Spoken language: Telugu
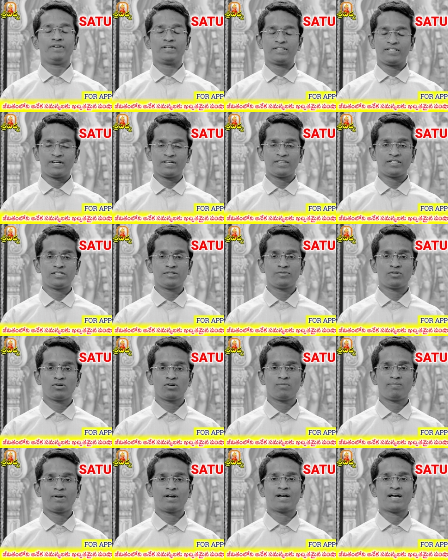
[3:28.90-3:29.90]
వ్యక్తిగత
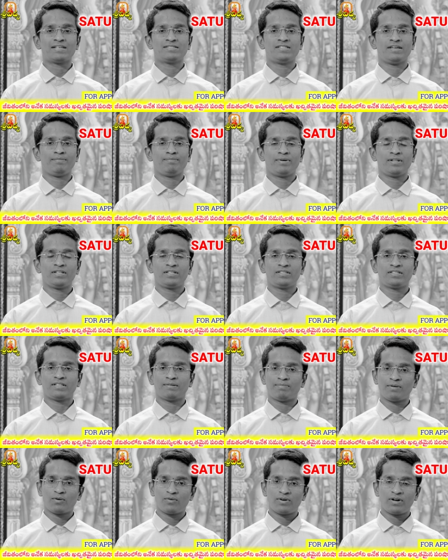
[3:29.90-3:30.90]
జీవితం లోపల కాస్త ఇబ్బంది అయితే
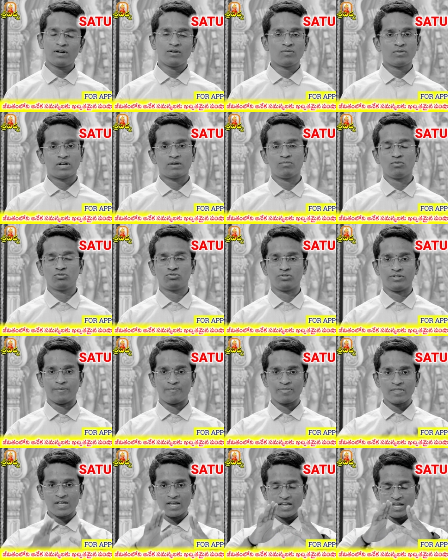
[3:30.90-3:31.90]
తప్పకుండా
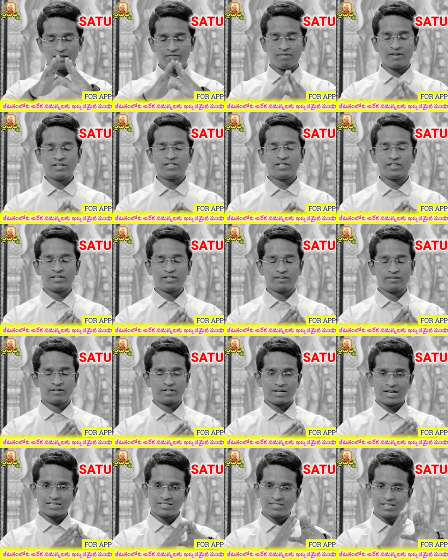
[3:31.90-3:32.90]
ఉండబోతుంది ఇవి
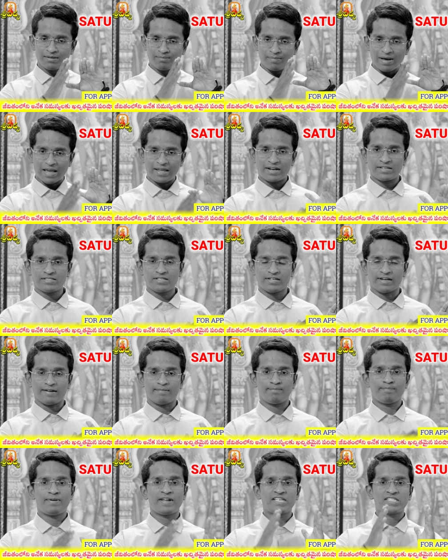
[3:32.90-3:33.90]
కాస్త మైనస్
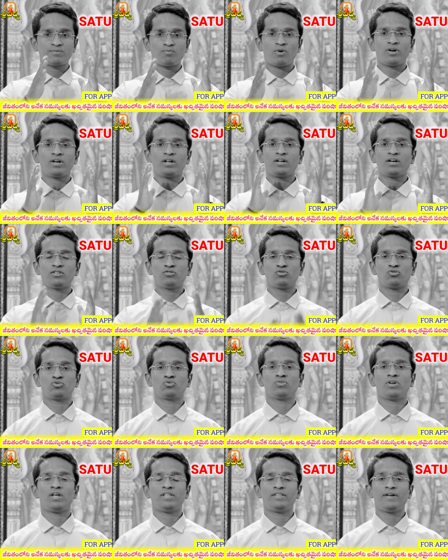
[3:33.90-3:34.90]
అయ్యాయి ప్లస్ పాయింట్ కనుక
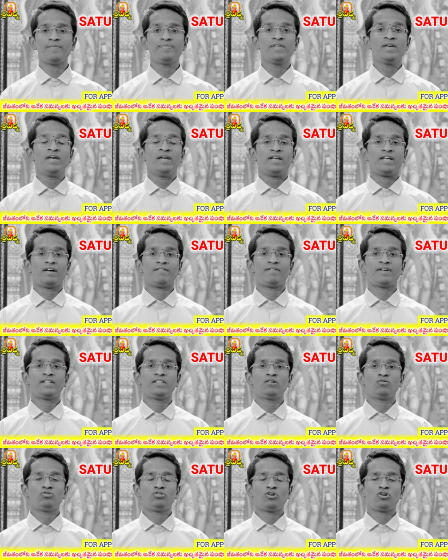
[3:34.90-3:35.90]
చూసుకున్నైతే
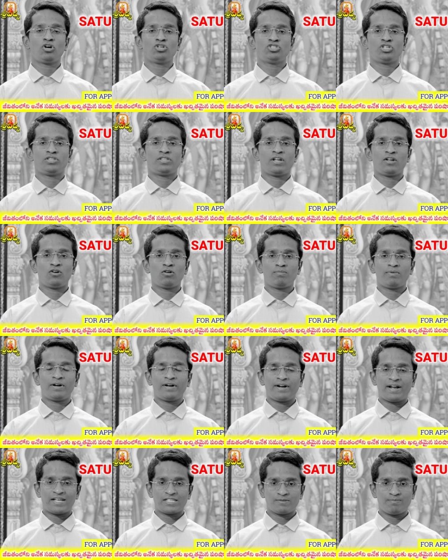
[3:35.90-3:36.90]
ఎవరైతే ఉద్యోగ క్షేత్రాల
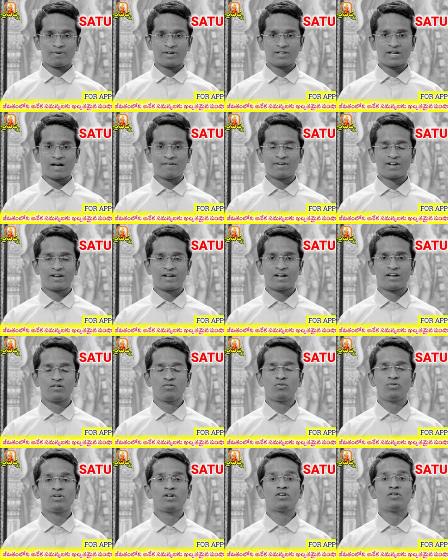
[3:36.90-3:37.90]
లోపల ట్రాన్స్ఫర్ కావాలని
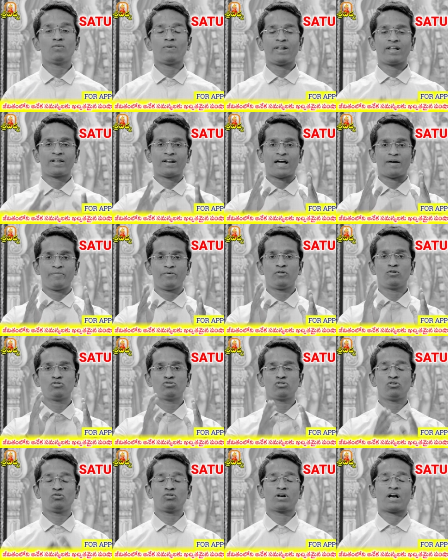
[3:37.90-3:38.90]
అనుకుంటున్నారో వాళ్ళకి రాబోయే
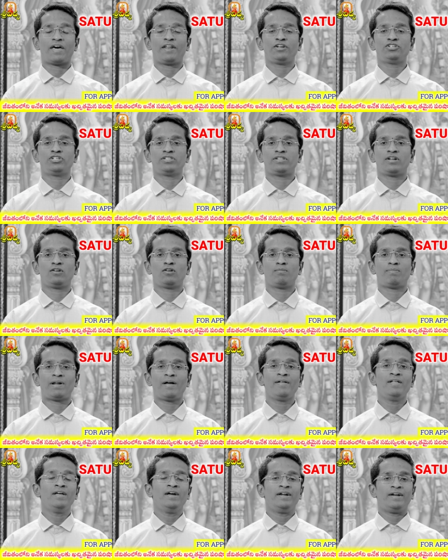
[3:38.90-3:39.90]
రోజులు కార్యక్షేత్రాల
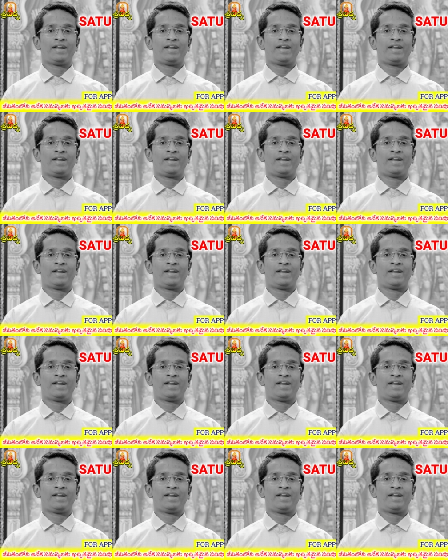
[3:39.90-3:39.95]
లోపల